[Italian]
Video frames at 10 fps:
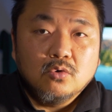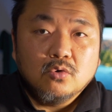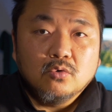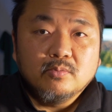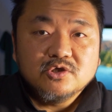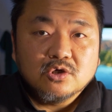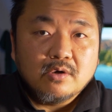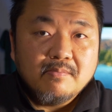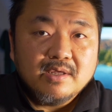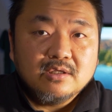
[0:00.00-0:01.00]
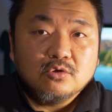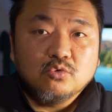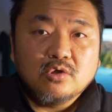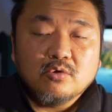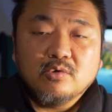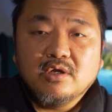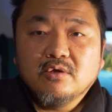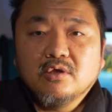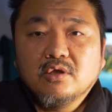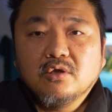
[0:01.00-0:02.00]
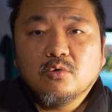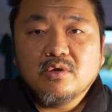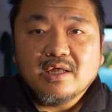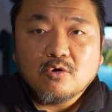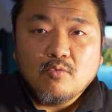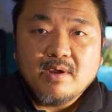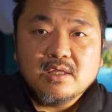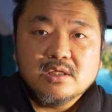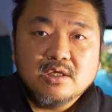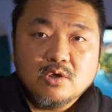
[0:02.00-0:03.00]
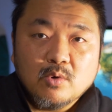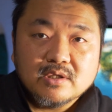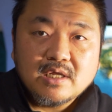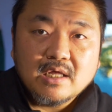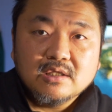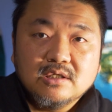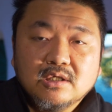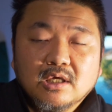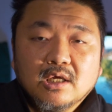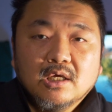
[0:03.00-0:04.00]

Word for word: comincerò a mettere tutti quegli argomenti riguardanti